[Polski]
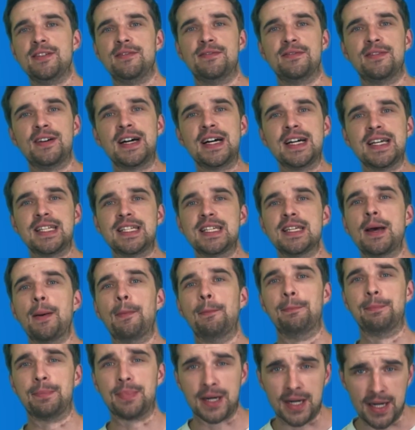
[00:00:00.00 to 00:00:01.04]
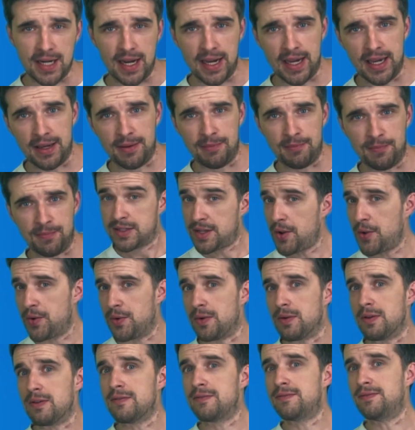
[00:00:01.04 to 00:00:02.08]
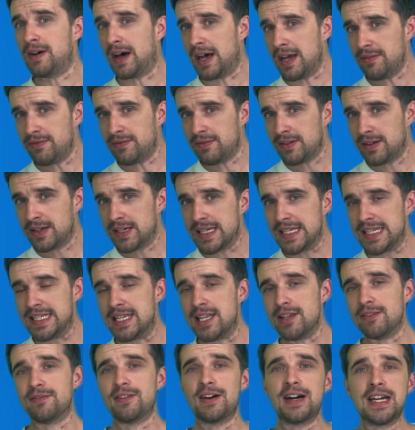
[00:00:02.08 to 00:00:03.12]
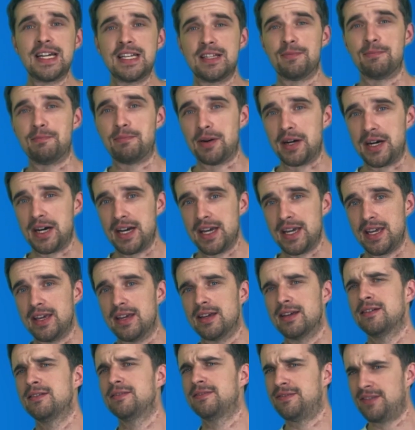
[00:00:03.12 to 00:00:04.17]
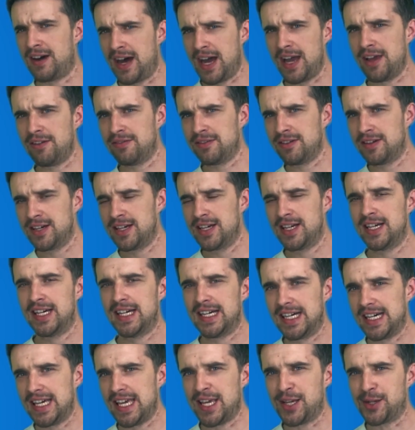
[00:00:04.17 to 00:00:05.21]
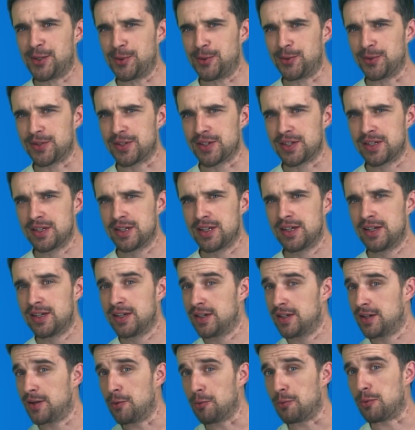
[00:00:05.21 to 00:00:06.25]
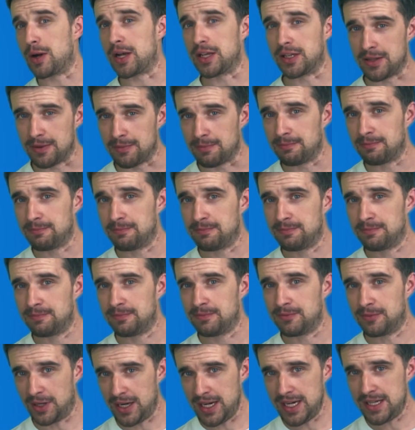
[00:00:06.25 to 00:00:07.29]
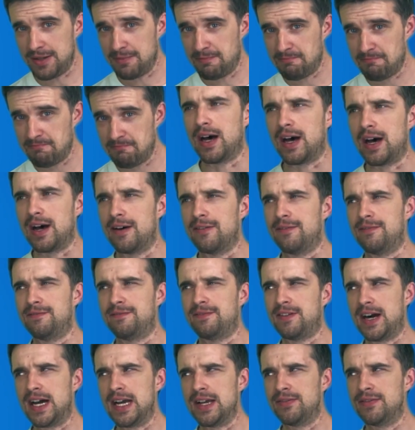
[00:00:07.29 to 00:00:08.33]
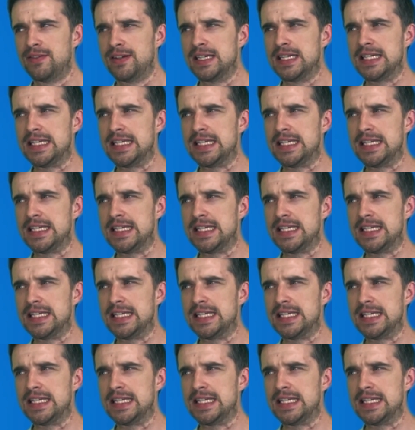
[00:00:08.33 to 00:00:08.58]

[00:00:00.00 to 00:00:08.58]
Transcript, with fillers: divide by. So 5 divide by 5 equals 1. Right? A 5